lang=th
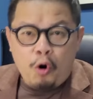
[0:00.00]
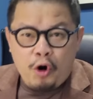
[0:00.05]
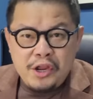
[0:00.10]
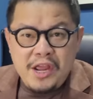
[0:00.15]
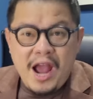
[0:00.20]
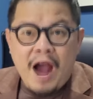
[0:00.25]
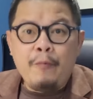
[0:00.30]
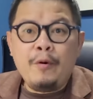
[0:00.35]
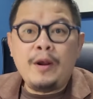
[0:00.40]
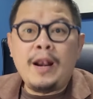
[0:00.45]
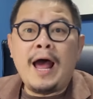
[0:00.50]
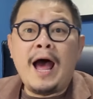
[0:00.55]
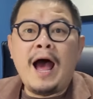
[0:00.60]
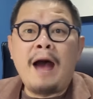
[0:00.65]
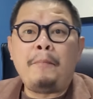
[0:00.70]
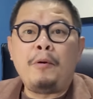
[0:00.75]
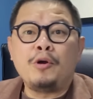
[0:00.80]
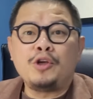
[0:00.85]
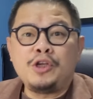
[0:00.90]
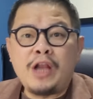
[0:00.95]
วงระยะเวลา
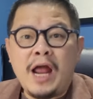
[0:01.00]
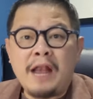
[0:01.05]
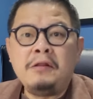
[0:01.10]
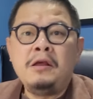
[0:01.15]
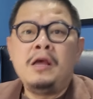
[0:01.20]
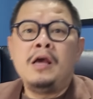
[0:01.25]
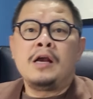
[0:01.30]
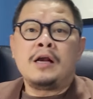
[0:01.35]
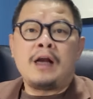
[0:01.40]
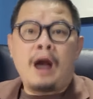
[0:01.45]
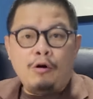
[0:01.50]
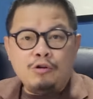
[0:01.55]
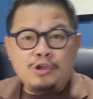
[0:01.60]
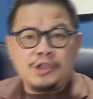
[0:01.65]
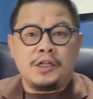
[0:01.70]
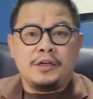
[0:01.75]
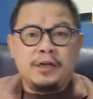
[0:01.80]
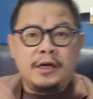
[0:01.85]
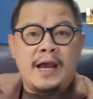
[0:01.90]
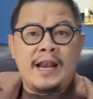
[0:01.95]
เพราะฉะนั้นเขา
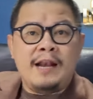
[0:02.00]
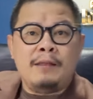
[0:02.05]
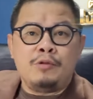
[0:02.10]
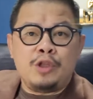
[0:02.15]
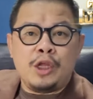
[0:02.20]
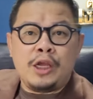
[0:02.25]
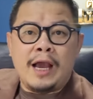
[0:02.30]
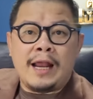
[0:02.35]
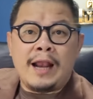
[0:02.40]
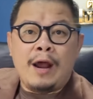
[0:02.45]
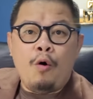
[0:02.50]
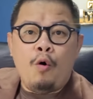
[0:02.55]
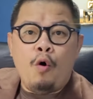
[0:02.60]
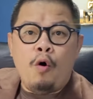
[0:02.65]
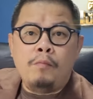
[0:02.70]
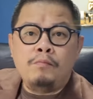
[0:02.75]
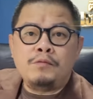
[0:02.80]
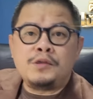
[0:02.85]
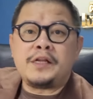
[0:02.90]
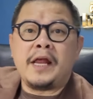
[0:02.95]
จะเสนอให้รัฐมนตรีกลาโห
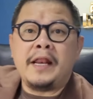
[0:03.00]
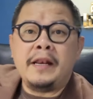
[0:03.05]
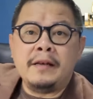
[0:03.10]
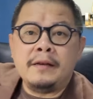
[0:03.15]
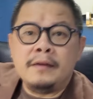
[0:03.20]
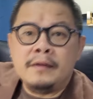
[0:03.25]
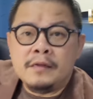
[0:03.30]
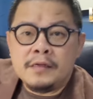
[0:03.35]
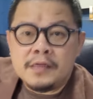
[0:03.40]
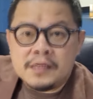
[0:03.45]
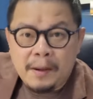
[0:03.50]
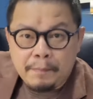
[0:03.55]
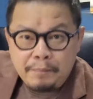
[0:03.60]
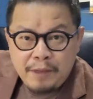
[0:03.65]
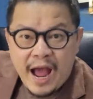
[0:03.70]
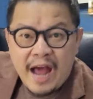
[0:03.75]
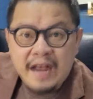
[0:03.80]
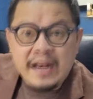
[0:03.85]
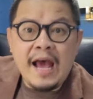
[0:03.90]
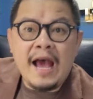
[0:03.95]
มเซ็นสัป
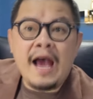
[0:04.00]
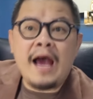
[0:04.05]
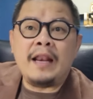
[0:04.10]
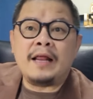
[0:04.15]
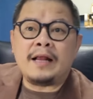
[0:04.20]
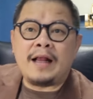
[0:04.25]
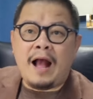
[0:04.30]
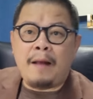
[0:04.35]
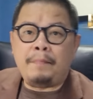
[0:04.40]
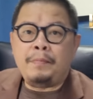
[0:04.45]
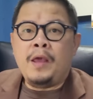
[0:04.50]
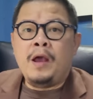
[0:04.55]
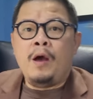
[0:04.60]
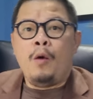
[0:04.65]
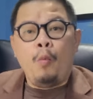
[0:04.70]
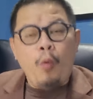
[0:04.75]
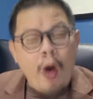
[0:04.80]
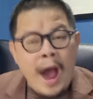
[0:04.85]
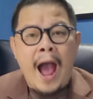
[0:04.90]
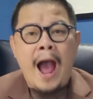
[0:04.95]
ดาห์หน้านะครับ
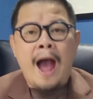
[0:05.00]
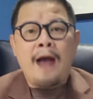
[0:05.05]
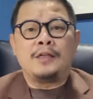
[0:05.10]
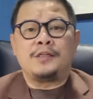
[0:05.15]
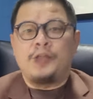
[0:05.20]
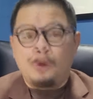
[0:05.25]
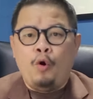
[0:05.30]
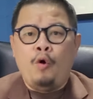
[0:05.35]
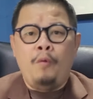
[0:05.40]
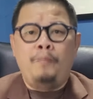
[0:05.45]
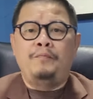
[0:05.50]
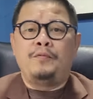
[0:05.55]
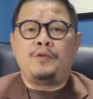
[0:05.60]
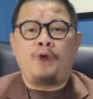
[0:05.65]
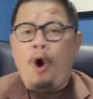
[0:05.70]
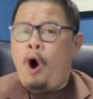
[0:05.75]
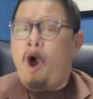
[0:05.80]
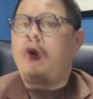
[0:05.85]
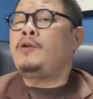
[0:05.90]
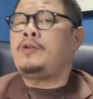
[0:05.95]
ว่าสรุ
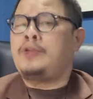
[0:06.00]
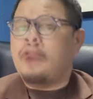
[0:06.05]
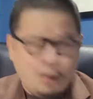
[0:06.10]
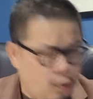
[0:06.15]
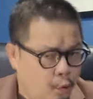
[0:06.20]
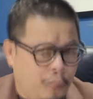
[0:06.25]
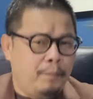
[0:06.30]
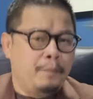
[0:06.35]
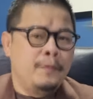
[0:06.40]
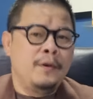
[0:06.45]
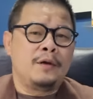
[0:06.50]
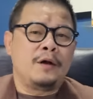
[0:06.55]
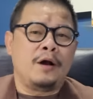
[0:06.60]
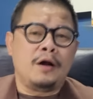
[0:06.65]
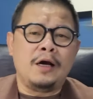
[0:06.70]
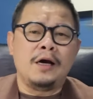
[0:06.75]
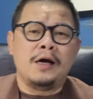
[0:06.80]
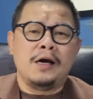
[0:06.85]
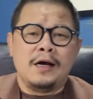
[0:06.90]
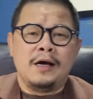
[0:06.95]
ปก็
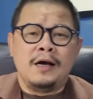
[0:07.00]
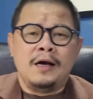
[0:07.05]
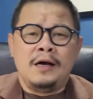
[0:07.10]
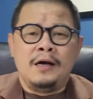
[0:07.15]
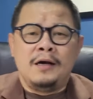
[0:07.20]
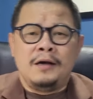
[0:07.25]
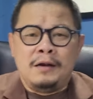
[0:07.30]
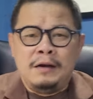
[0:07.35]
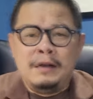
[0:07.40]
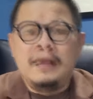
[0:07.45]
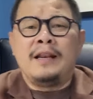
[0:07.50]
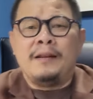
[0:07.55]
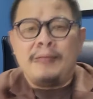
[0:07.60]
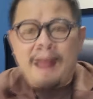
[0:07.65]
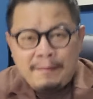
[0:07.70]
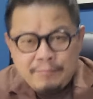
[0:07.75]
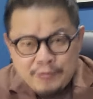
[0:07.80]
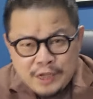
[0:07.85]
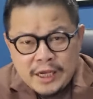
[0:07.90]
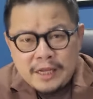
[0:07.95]
คือเรือดำ
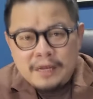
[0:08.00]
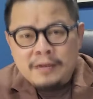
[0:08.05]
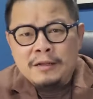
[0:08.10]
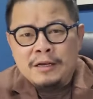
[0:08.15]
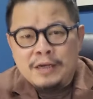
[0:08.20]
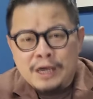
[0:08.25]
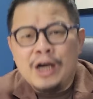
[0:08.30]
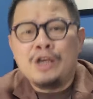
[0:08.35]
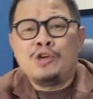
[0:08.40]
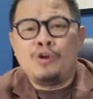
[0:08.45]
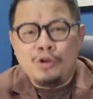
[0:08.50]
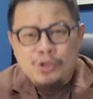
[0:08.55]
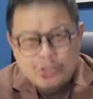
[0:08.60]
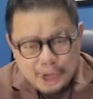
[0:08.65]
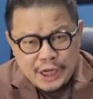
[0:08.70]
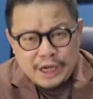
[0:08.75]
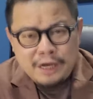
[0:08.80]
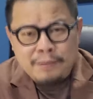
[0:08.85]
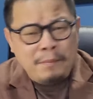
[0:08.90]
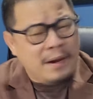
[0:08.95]
น้ำจีนเครื่องยนต์
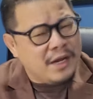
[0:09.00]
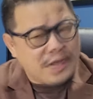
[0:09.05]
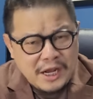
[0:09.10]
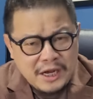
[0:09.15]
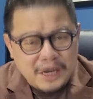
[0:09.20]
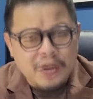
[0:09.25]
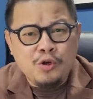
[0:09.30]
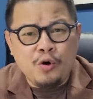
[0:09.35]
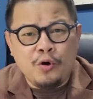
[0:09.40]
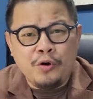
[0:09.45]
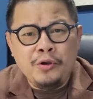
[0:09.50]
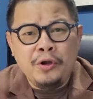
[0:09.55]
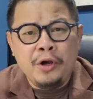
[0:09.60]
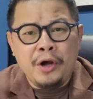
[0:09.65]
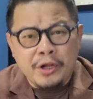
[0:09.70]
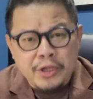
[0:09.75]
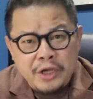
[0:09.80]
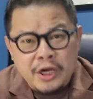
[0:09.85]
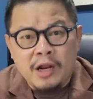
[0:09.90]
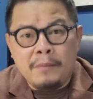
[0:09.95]
จีนไม่ใช่เครื่องยนต์
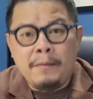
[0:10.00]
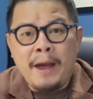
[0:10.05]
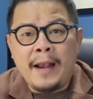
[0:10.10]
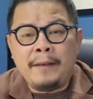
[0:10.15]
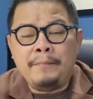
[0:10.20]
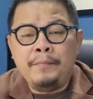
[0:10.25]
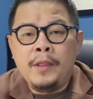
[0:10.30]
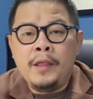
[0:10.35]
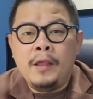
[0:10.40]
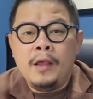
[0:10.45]
เยอรมัน